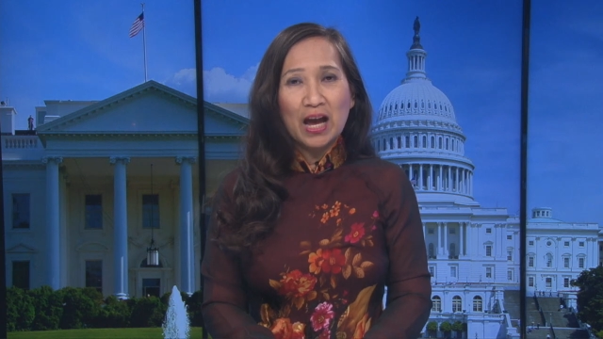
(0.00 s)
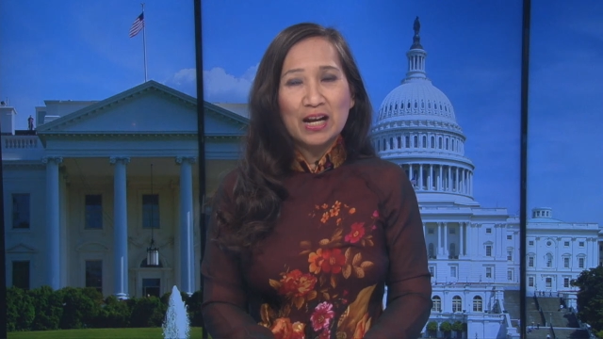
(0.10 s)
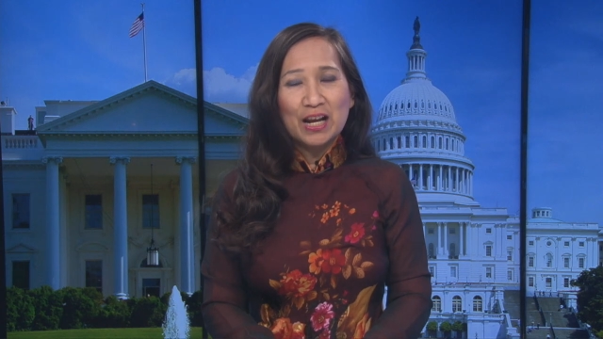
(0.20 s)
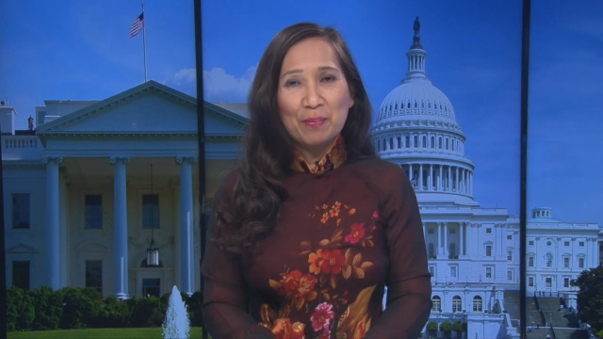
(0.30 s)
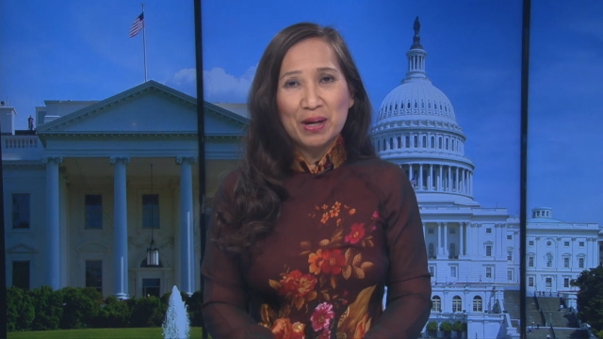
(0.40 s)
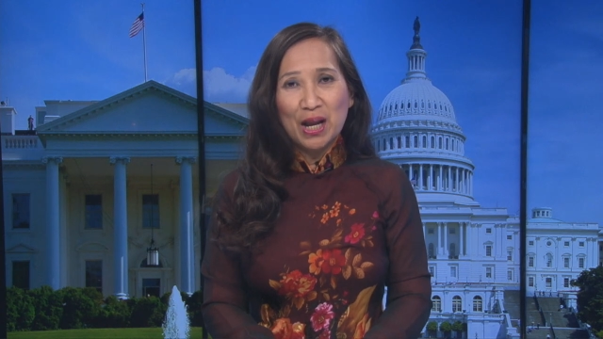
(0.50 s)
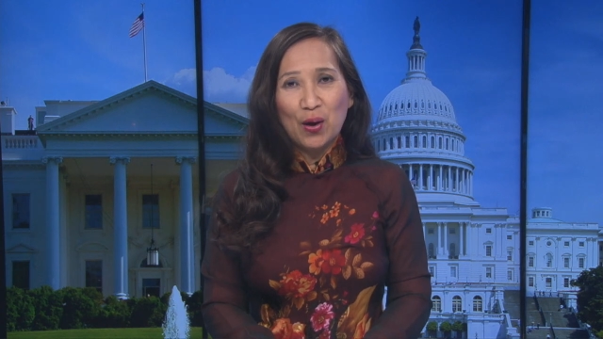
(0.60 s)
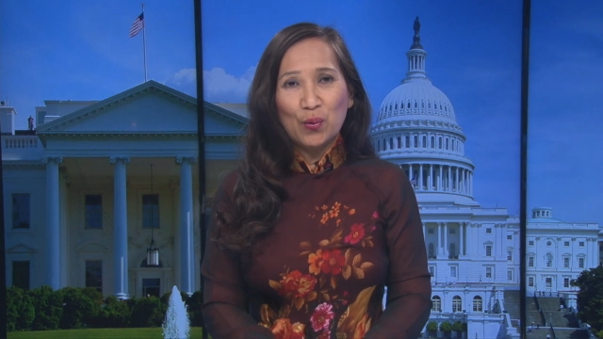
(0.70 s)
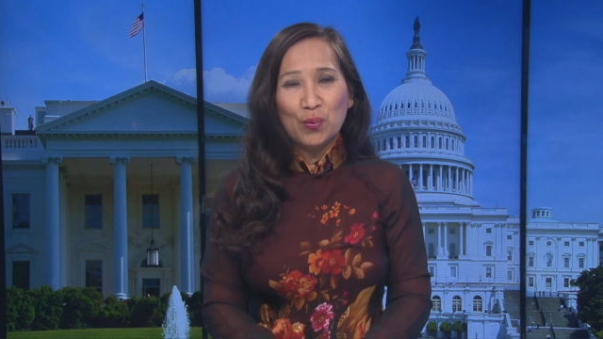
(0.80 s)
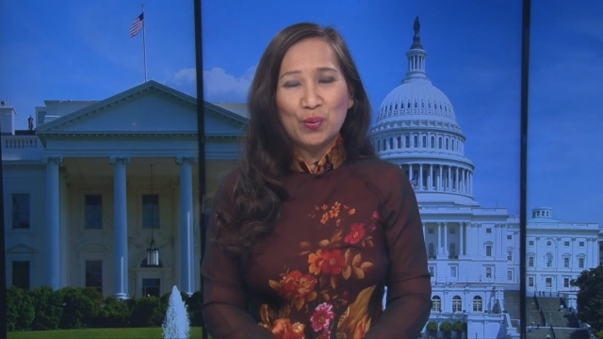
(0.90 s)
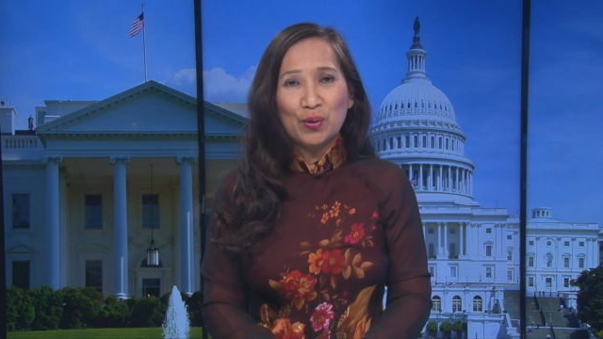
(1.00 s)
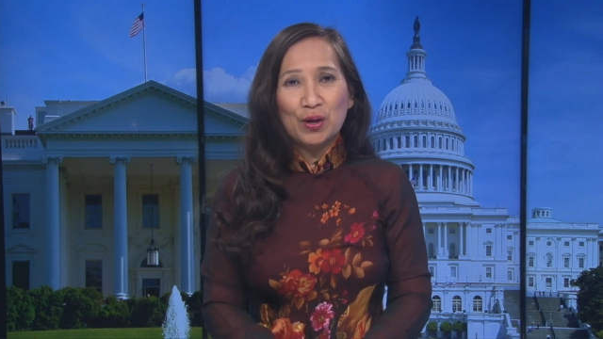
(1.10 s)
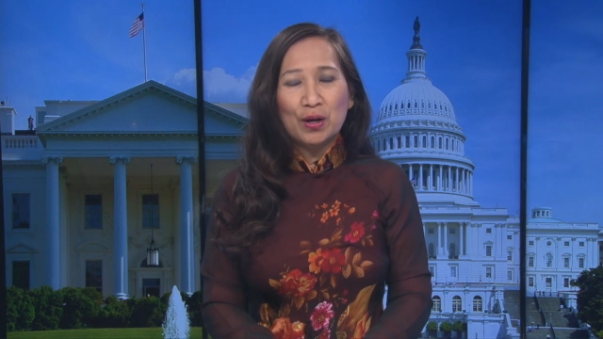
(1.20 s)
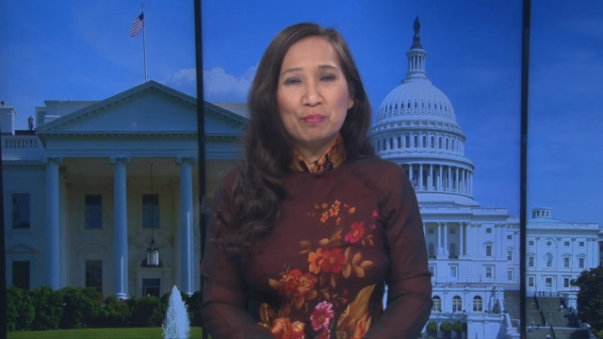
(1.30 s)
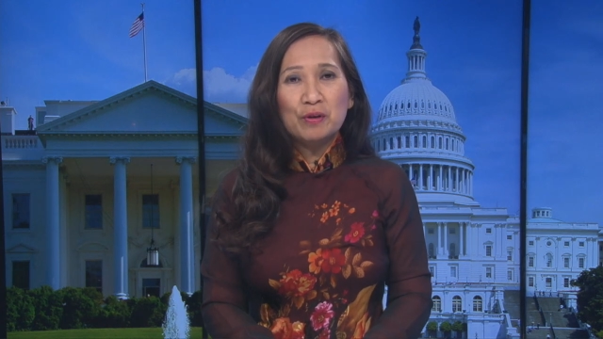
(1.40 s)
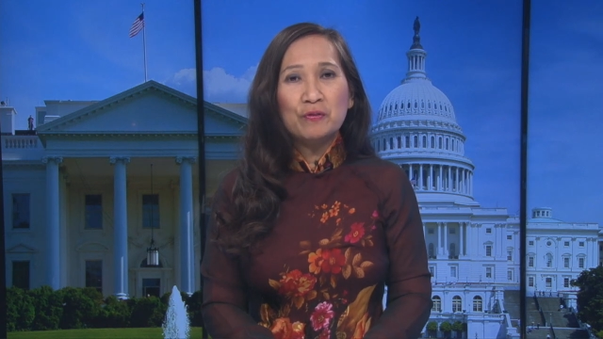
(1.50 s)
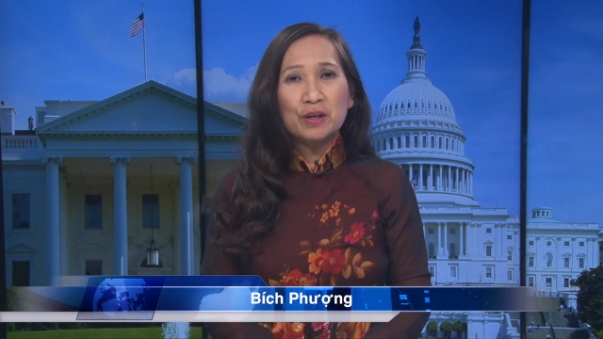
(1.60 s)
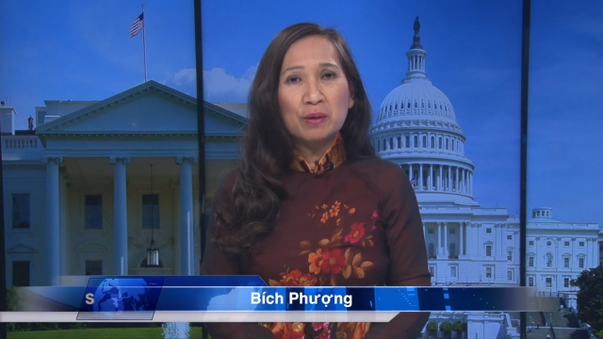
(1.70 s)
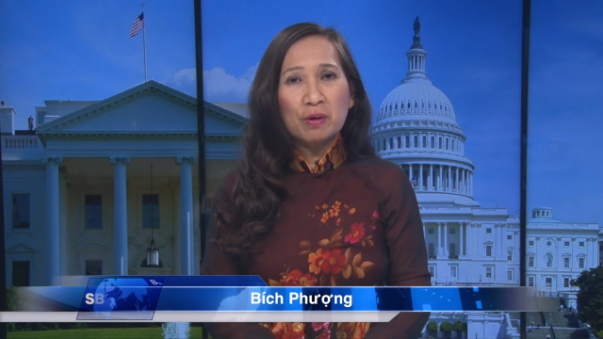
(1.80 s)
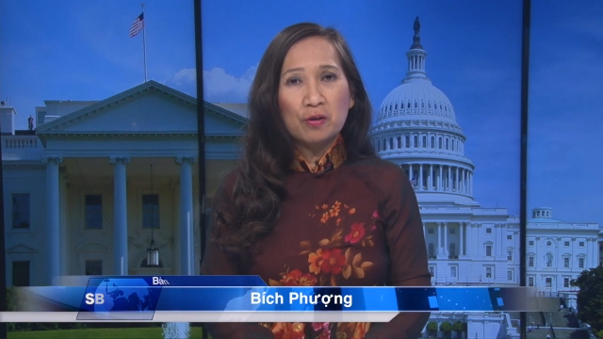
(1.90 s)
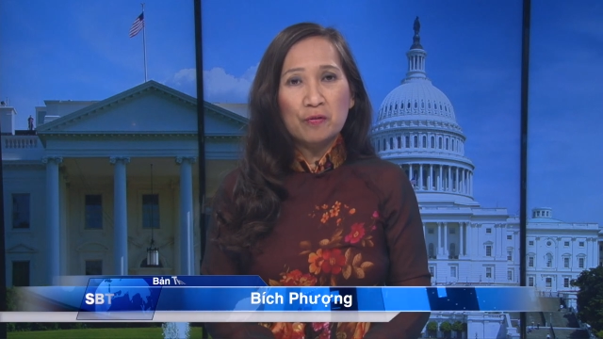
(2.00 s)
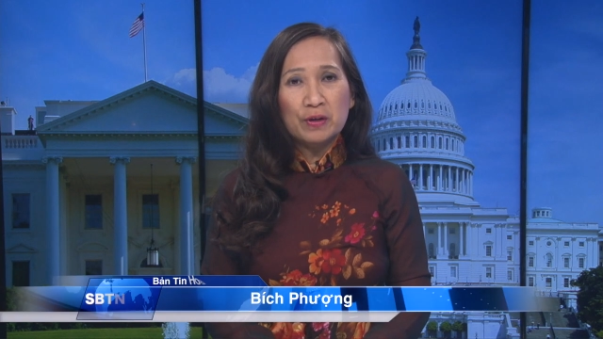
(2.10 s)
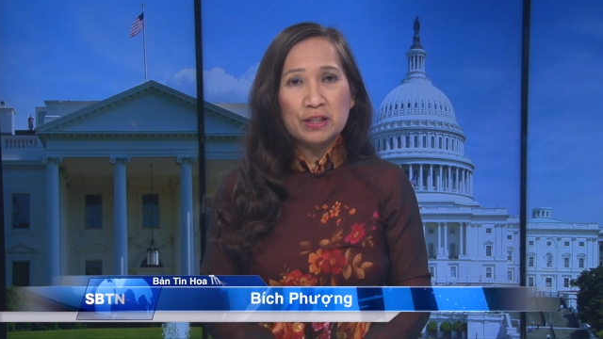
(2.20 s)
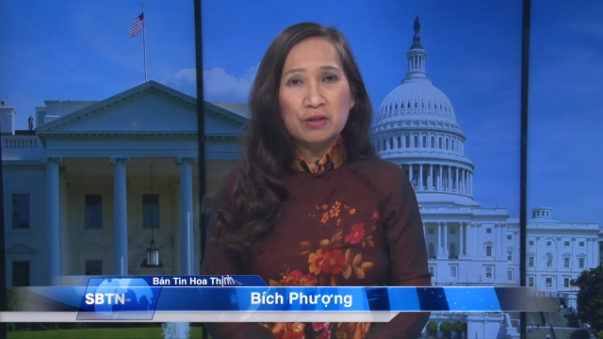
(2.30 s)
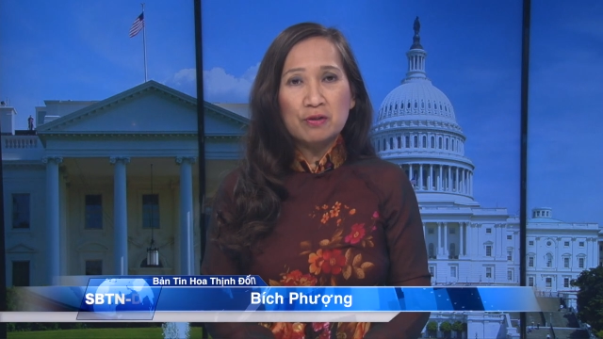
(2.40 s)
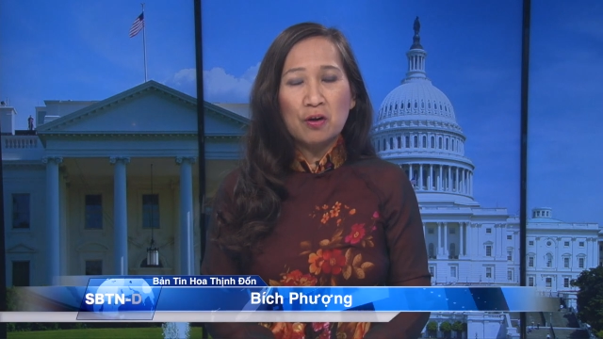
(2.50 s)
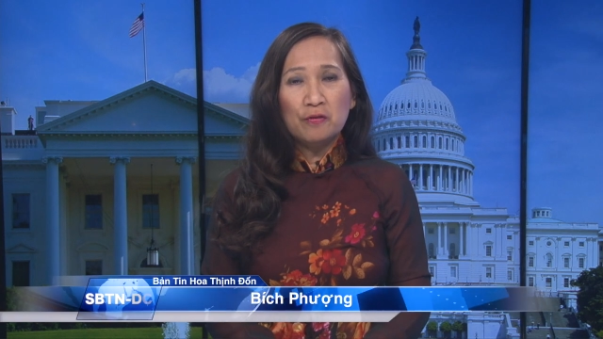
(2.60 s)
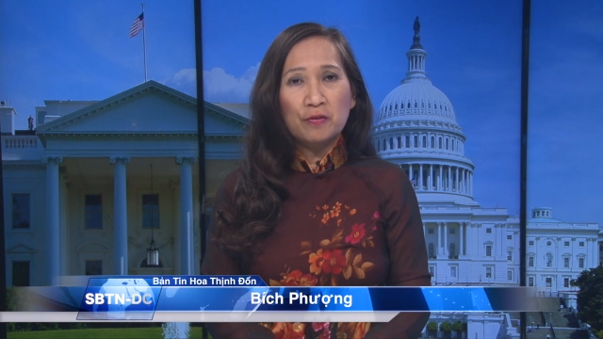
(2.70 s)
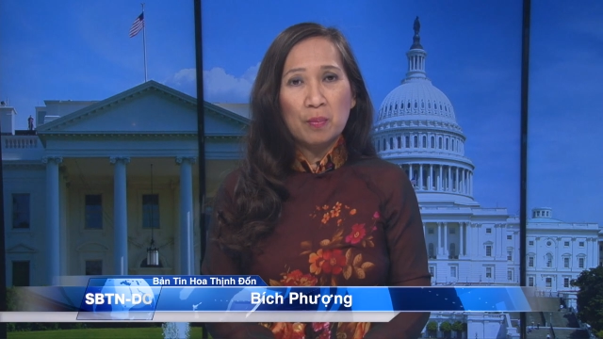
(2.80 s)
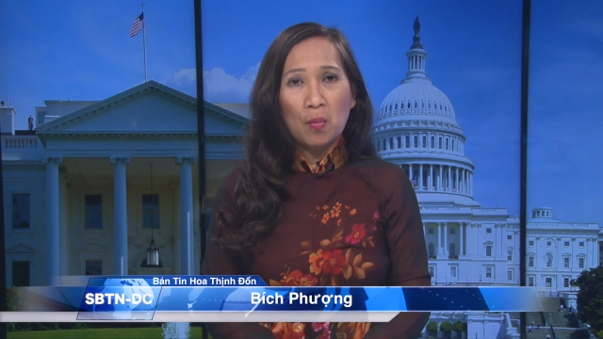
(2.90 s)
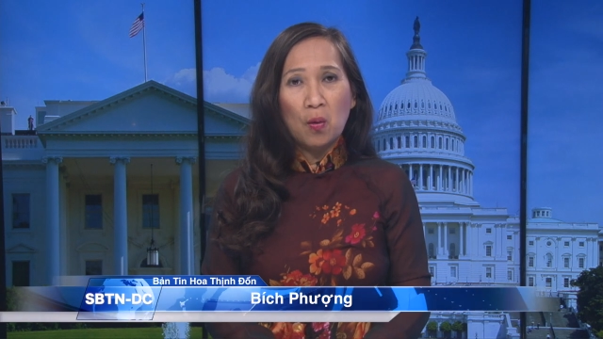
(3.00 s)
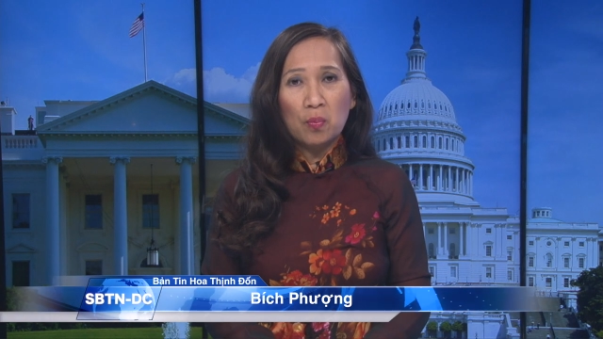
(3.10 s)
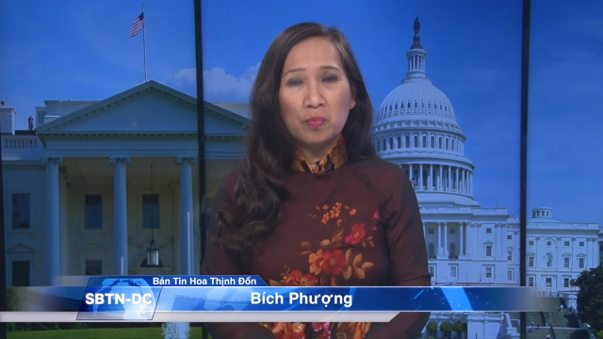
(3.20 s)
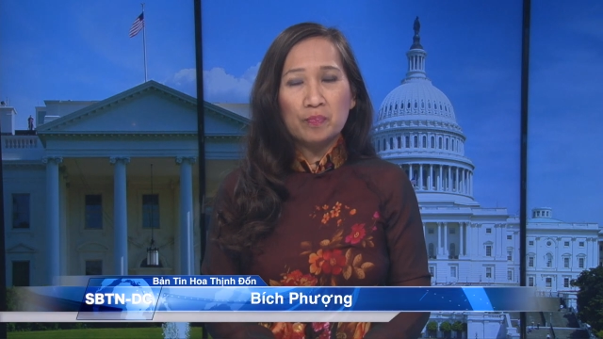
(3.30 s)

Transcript: Để mở đầu, Bích Phượng kính mời quý vị theo dõi phần 1.